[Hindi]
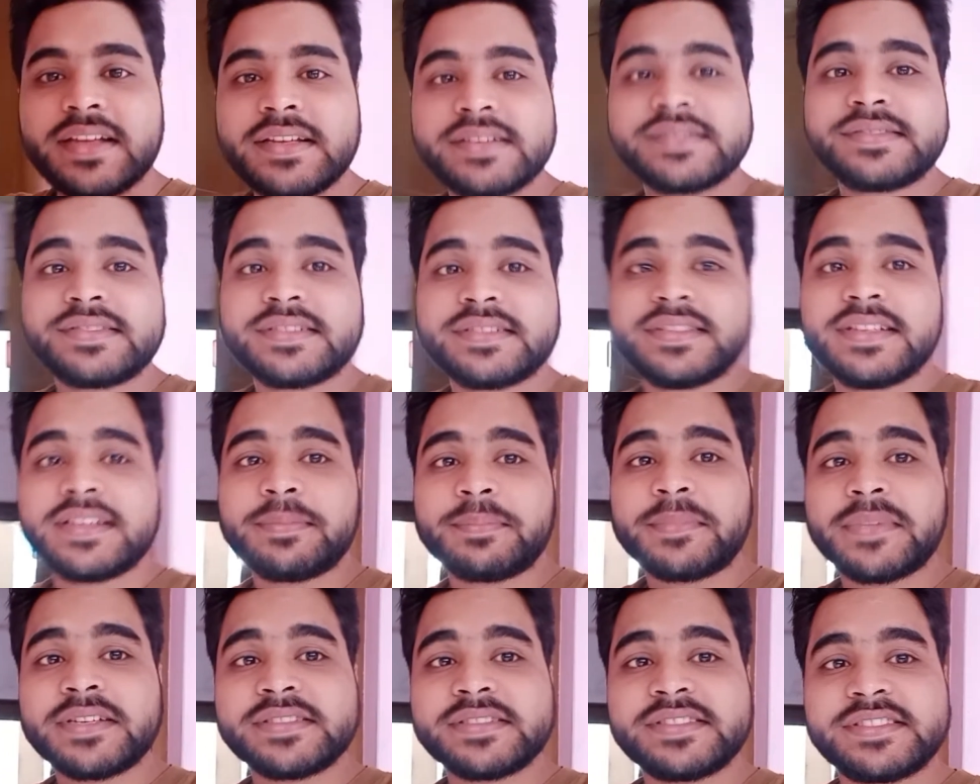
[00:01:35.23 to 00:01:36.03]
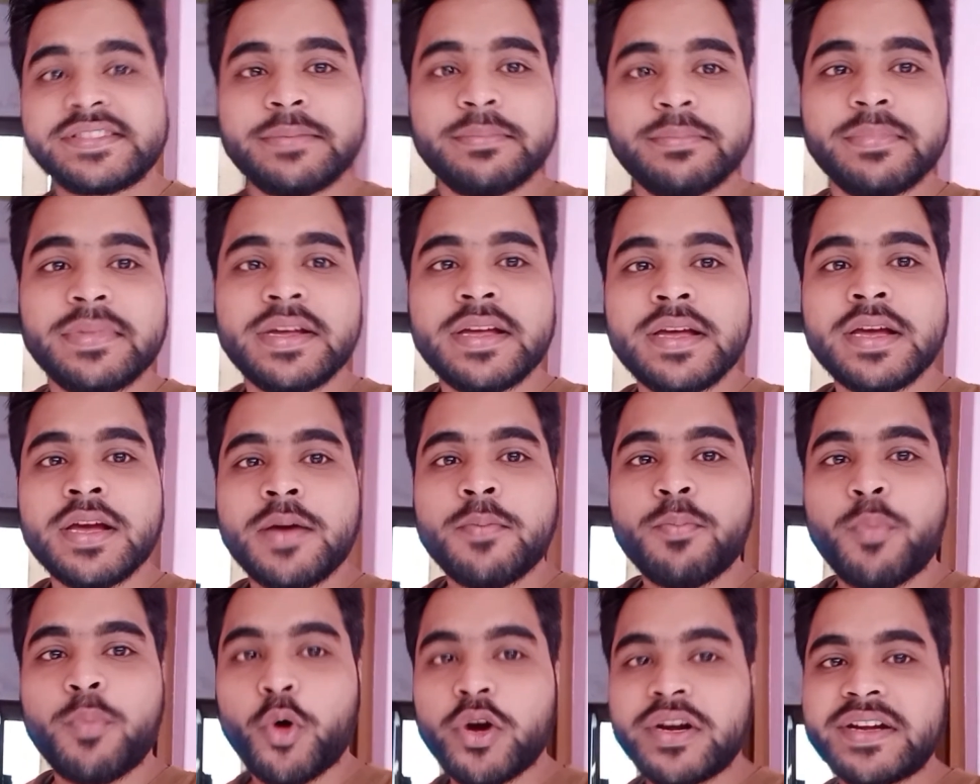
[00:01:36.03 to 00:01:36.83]
सीधे अपना सिम
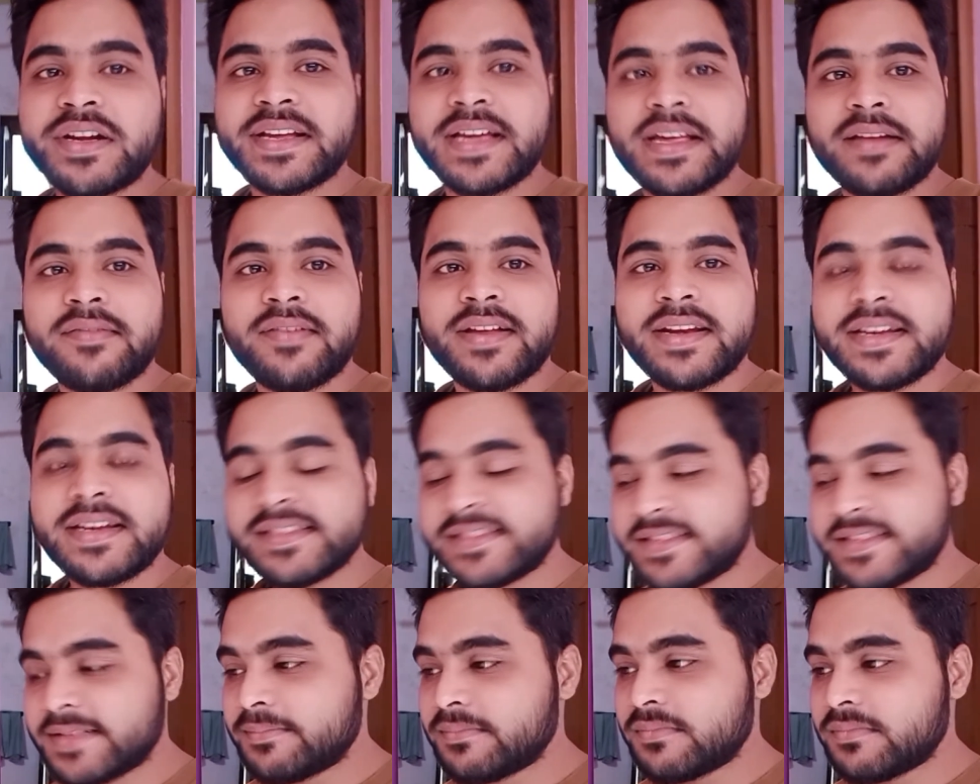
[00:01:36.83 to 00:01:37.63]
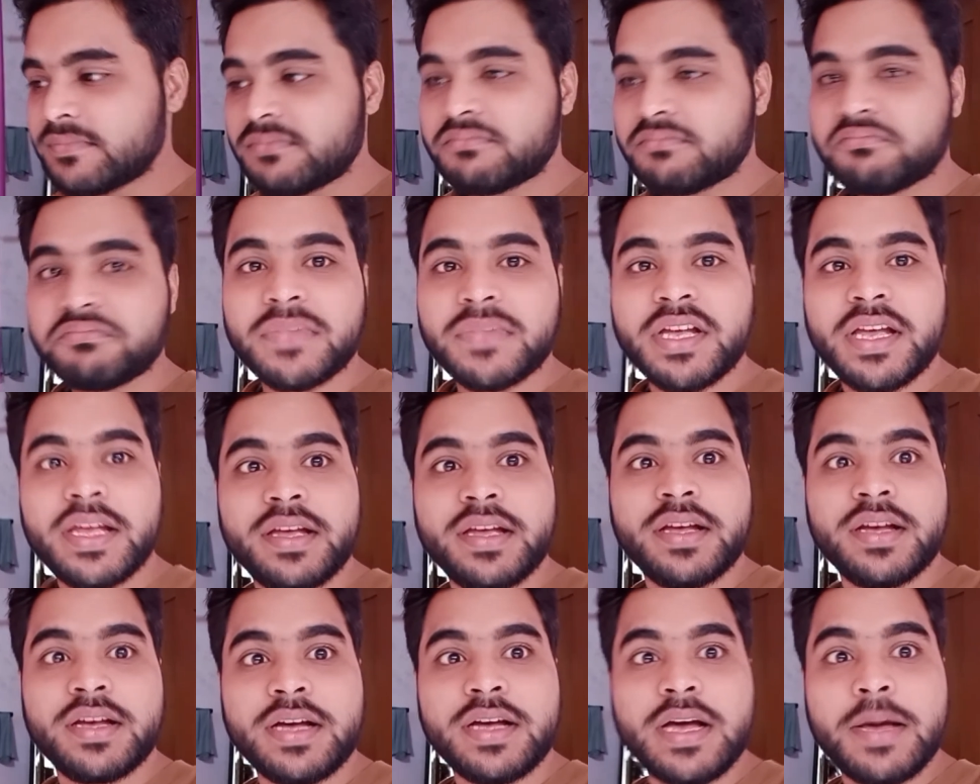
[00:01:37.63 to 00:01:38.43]
पोर्ट करवाने सिम
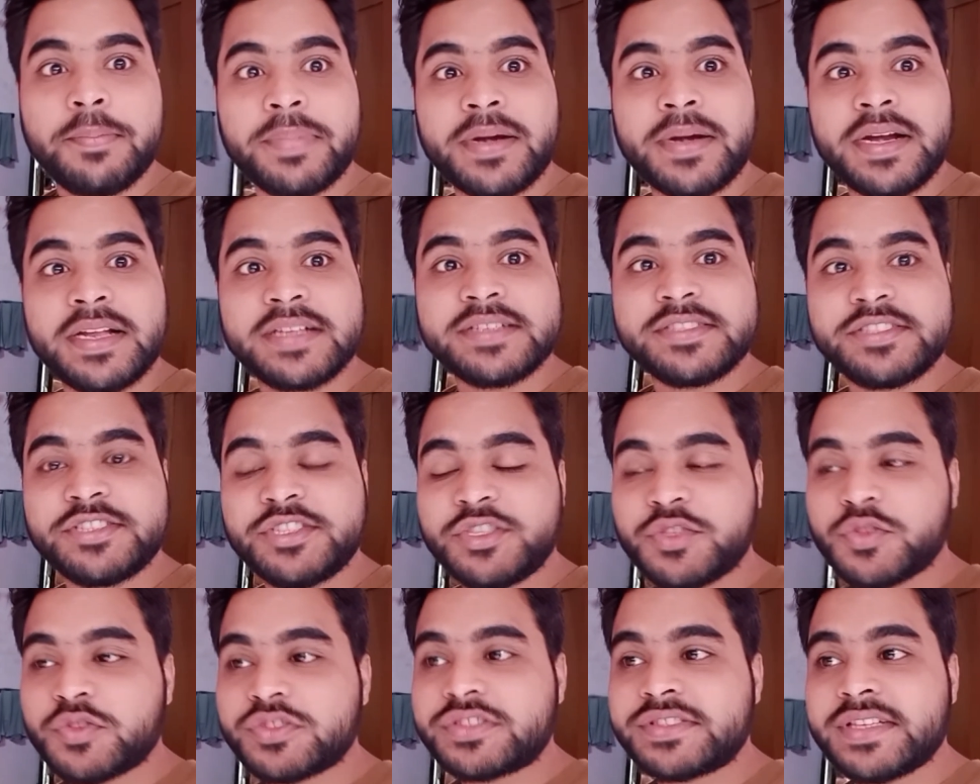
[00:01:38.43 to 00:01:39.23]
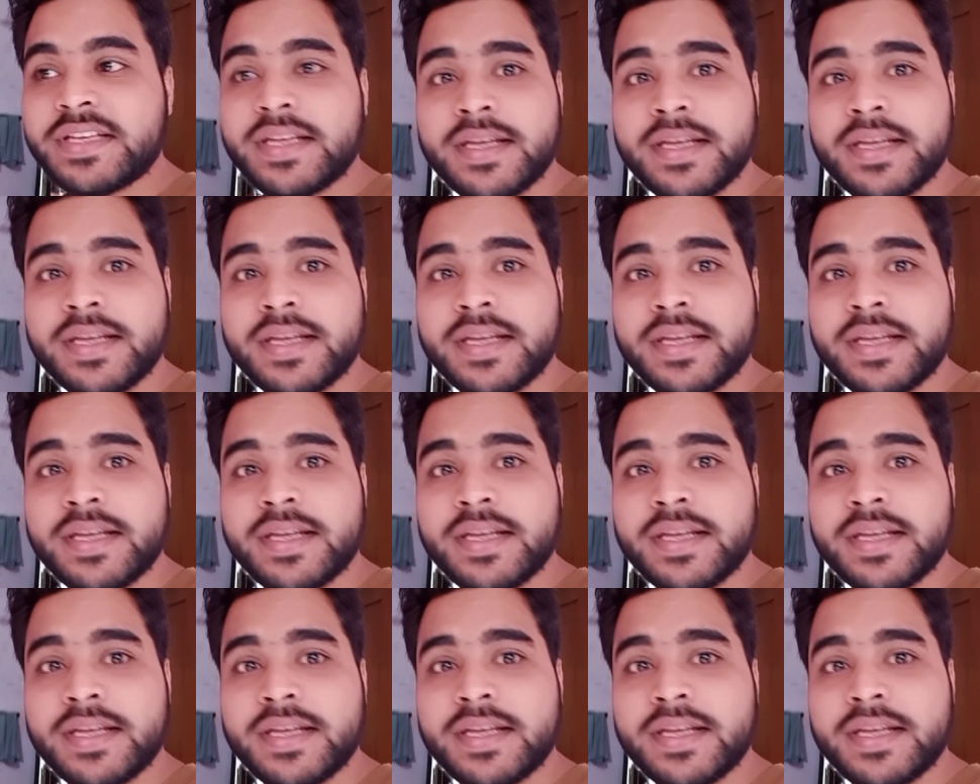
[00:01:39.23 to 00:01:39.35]
अपना जियो से